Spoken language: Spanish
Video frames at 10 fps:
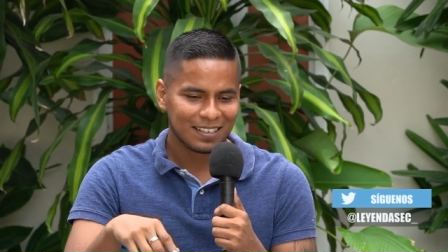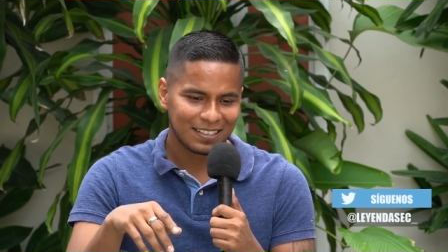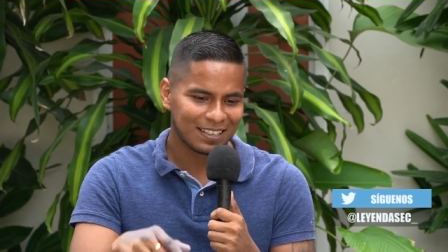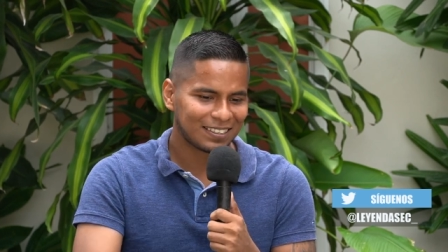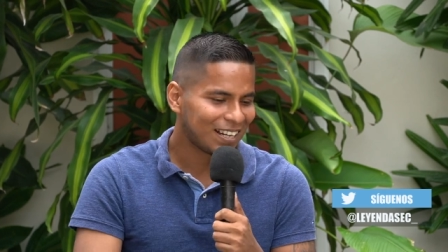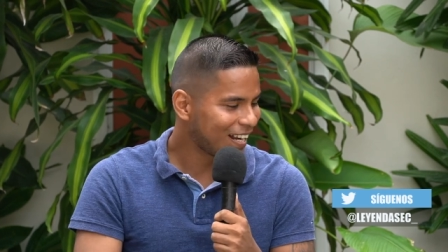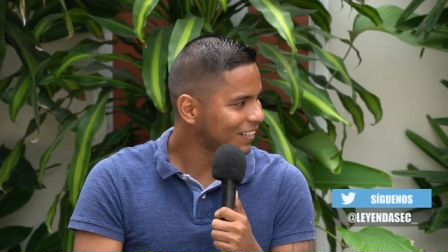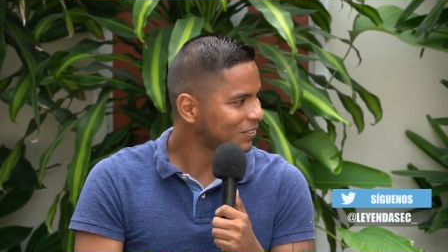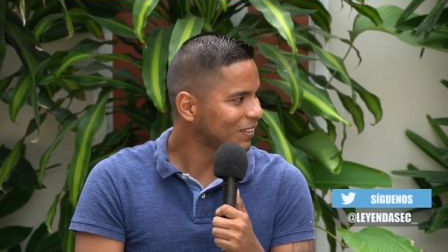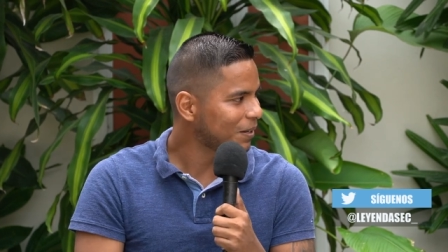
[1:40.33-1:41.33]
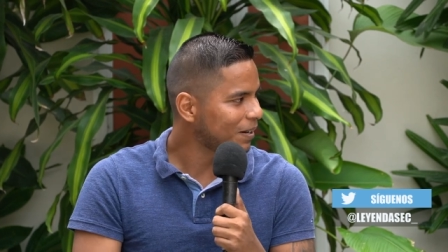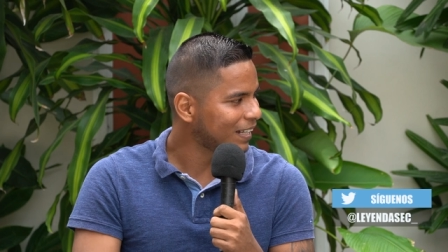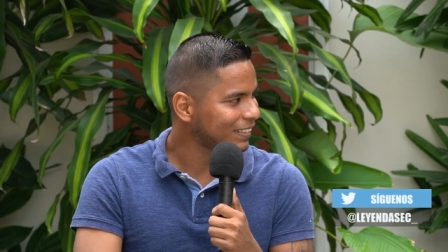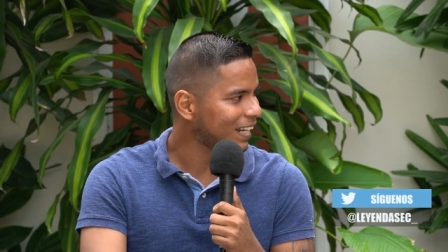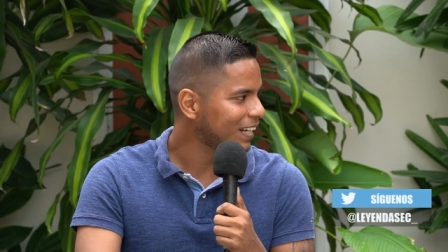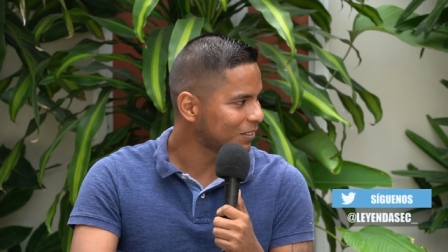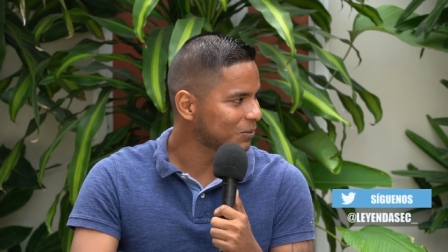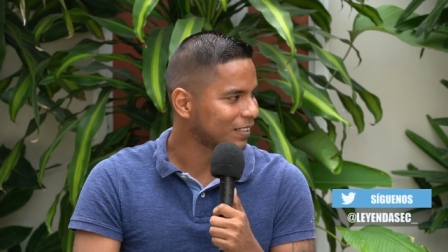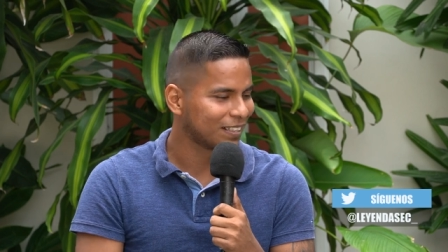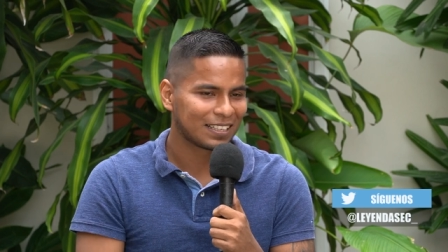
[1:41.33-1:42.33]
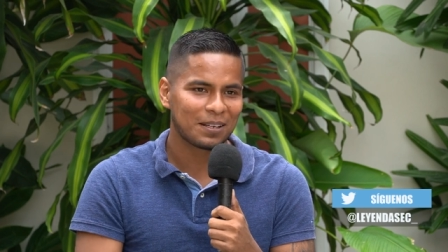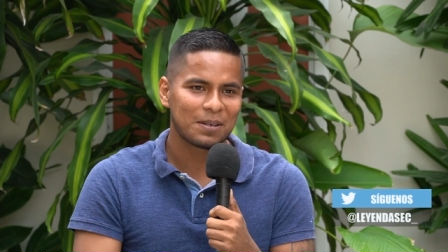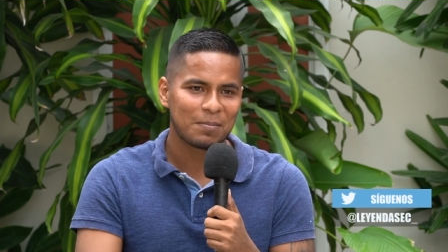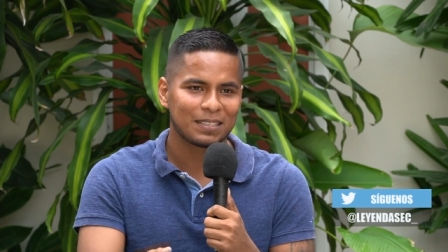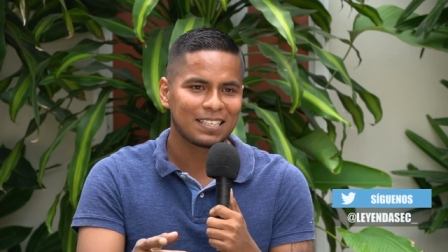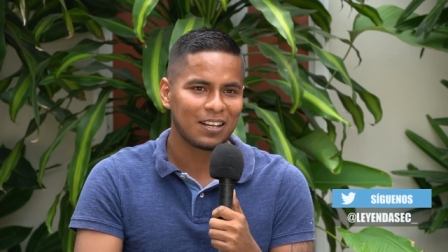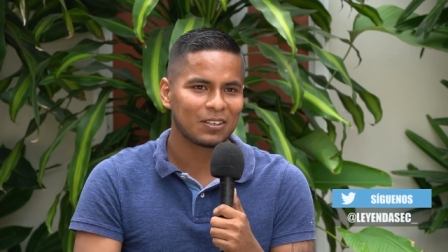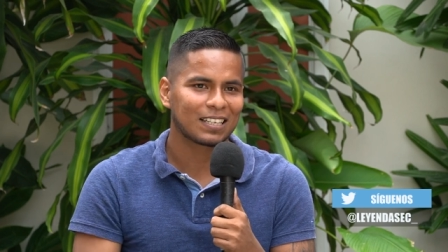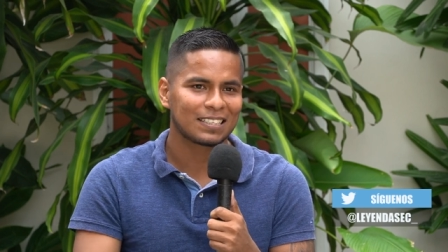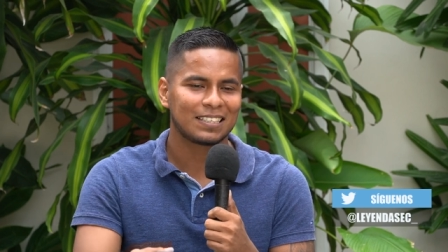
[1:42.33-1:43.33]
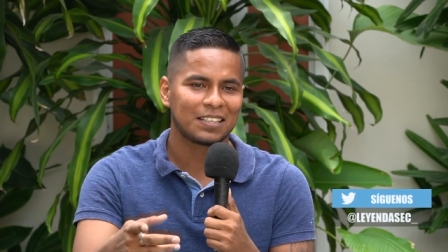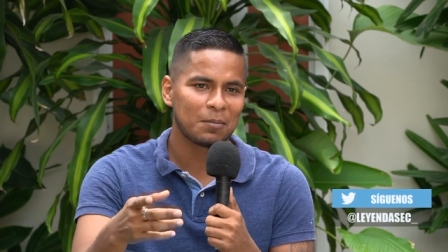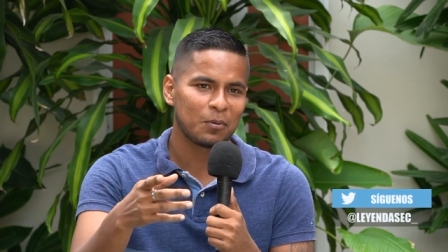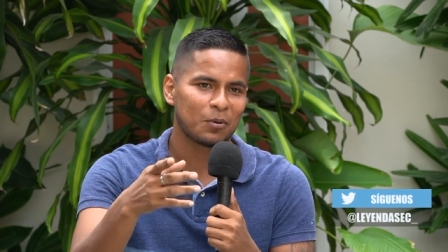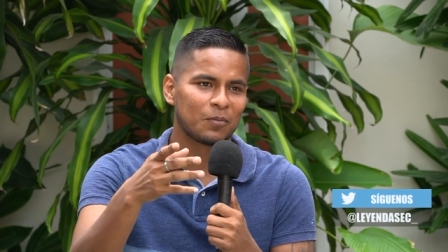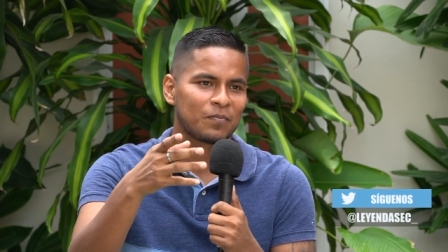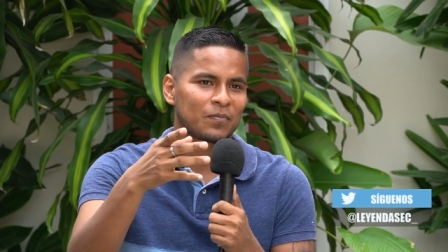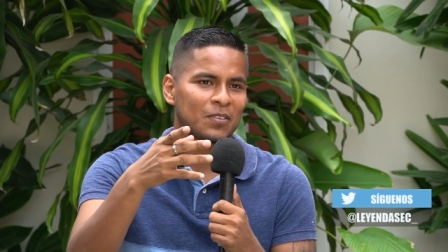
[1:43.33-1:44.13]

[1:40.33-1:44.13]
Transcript: Y atrás la, atrás la tuca. ¿Qué había pasado? Que en ese tiempo